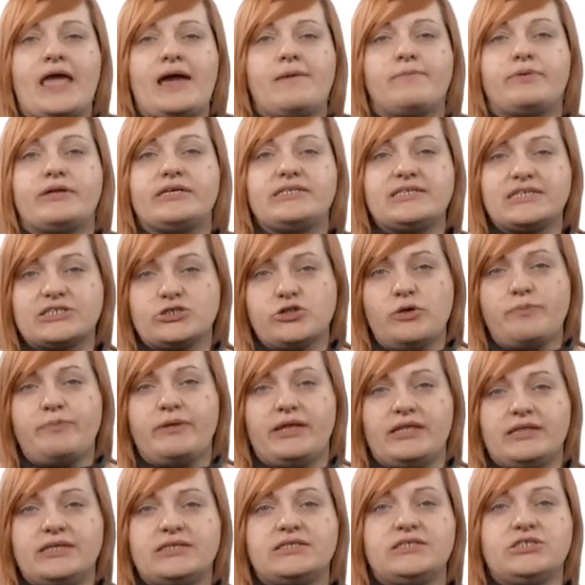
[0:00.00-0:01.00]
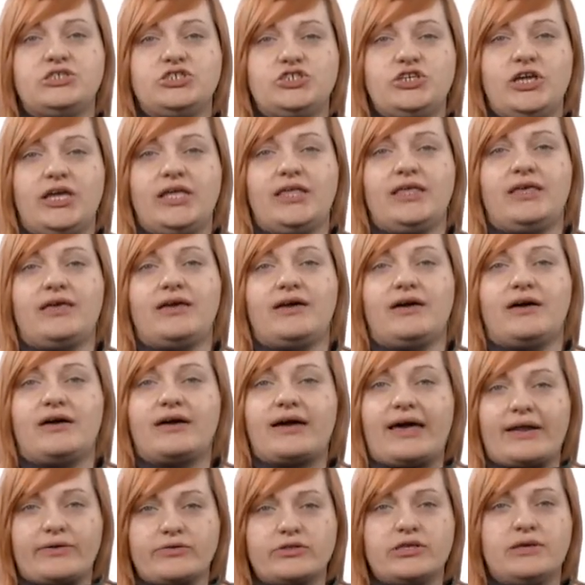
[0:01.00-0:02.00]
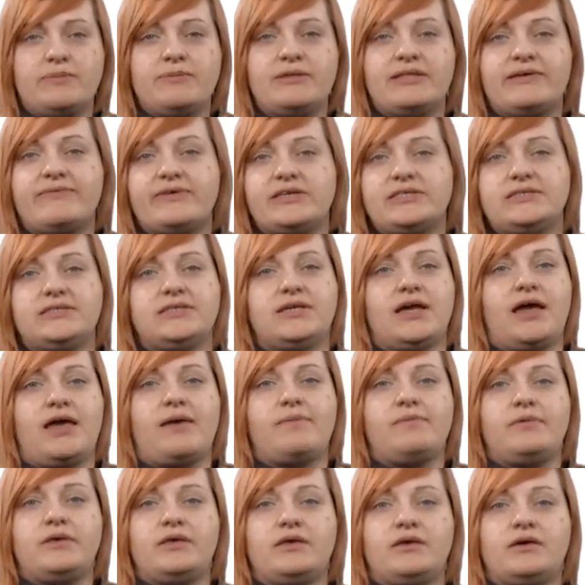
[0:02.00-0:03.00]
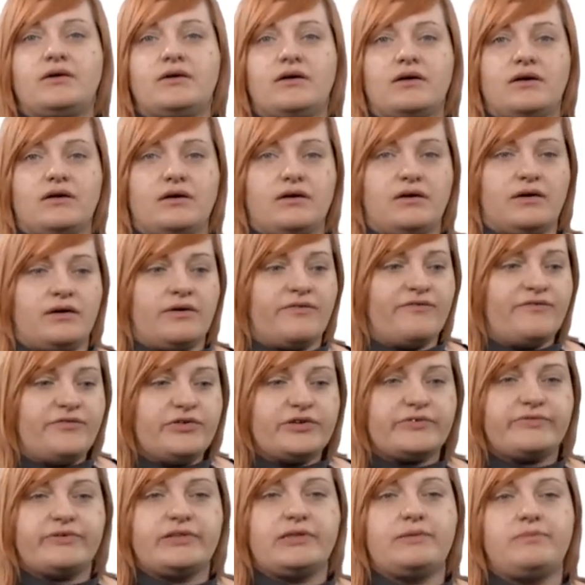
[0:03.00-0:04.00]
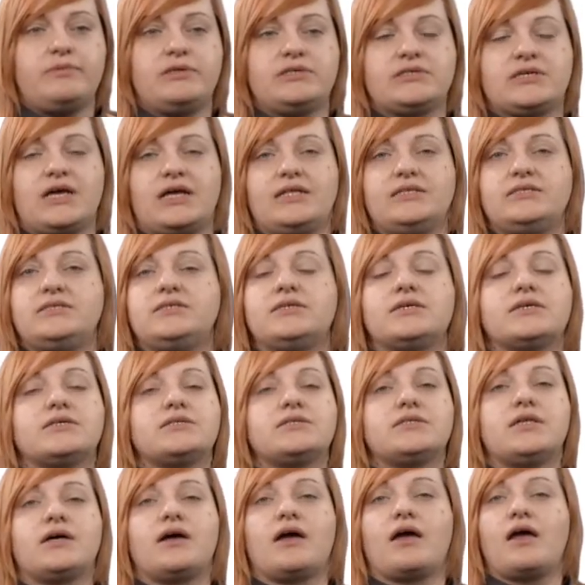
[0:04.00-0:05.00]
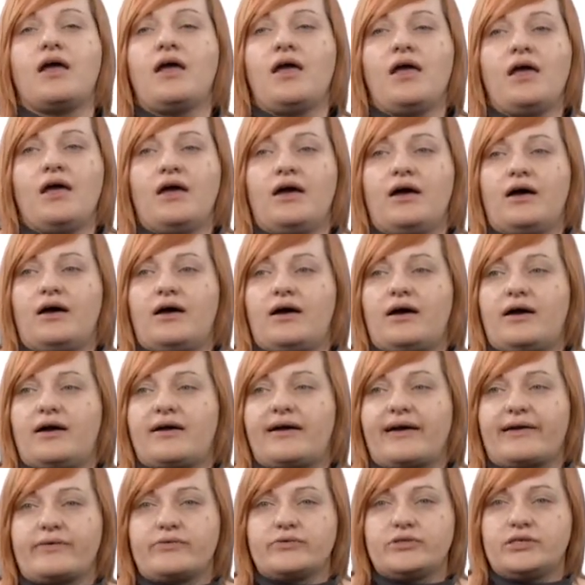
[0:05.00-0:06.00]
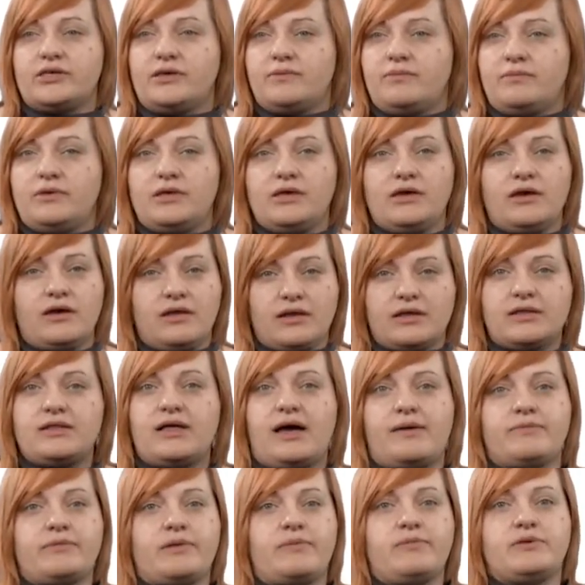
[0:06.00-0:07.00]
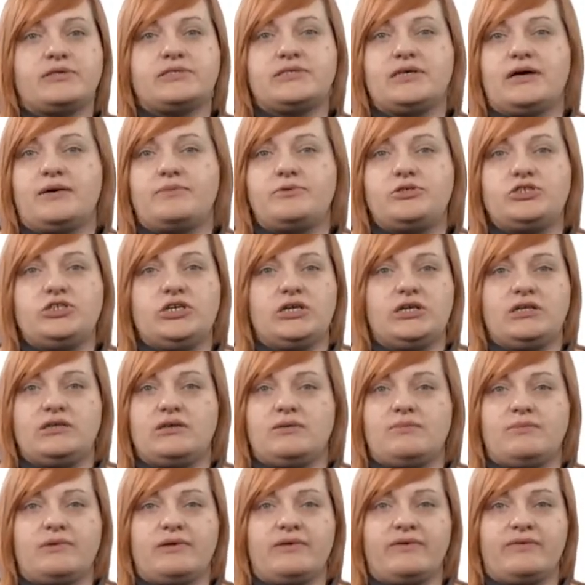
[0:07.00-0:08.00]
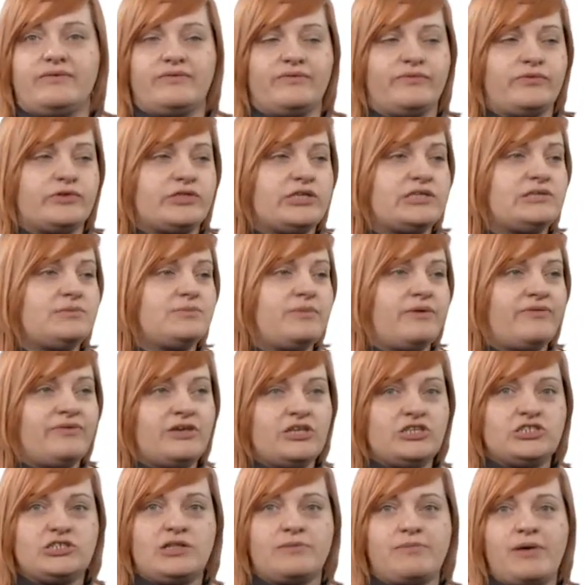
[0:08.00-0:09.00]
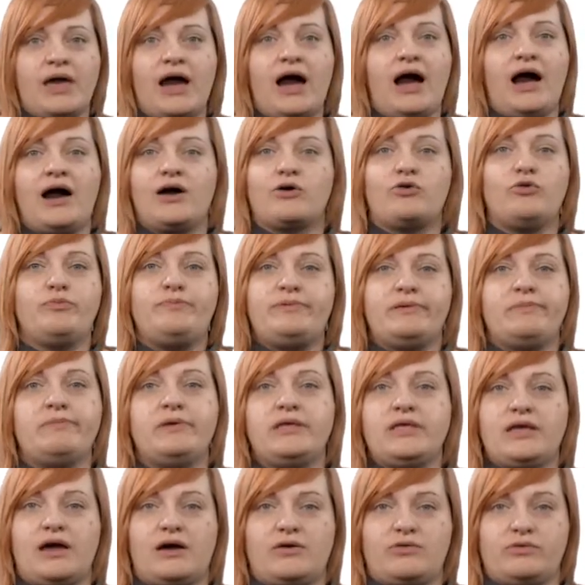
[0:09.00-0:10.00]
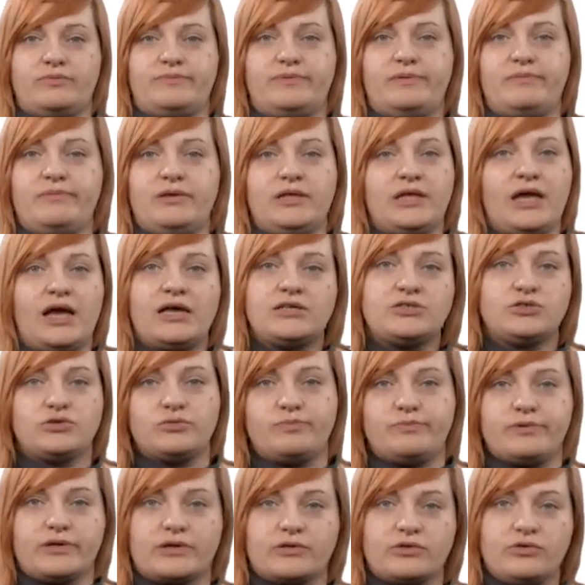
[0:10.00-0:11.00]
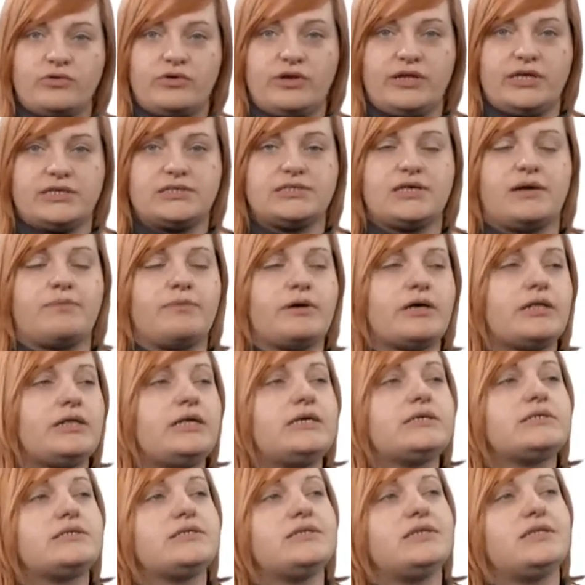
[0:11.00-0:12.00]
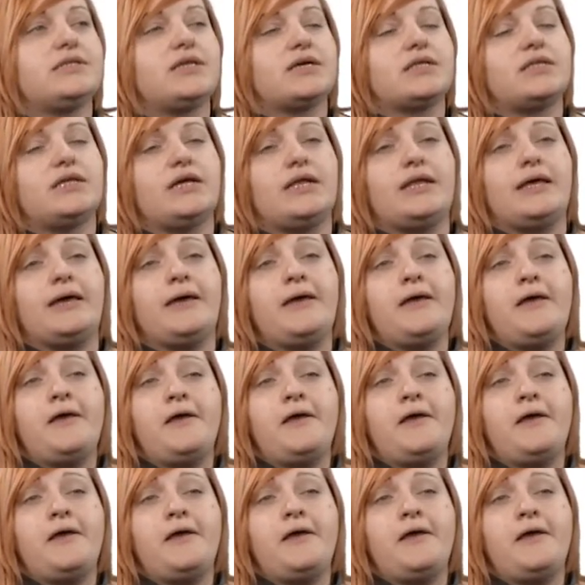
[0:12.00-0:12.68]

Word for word: Произошло перенасыщение короткими новостями, вырванными из контекста, короткими рекламными сообщениями, вот этими вечными «А, купи меня, купи меня», супер «Супернули», «Самый классный» и так далее.